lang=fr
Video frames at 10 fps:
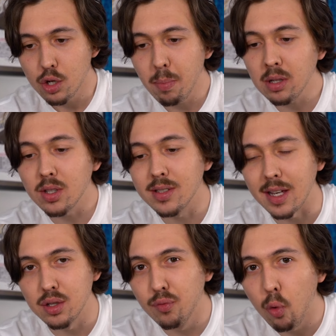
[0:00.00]
Je pense que
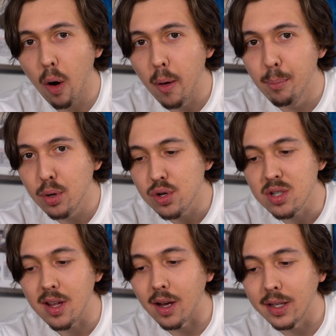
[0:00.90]
ça se voit un peu
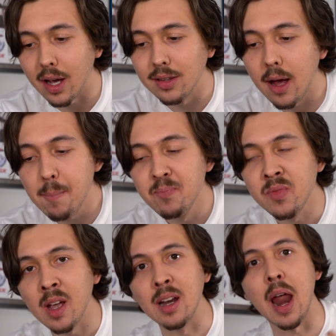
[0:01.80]
juste en regardant.
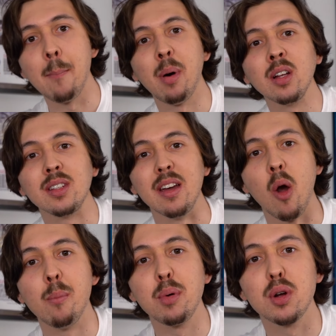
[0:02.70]
La pâte est
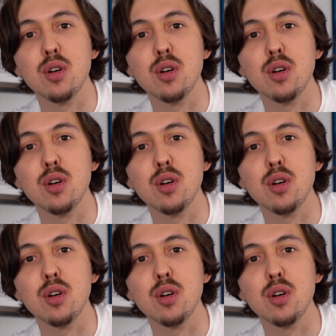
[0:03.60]
un peu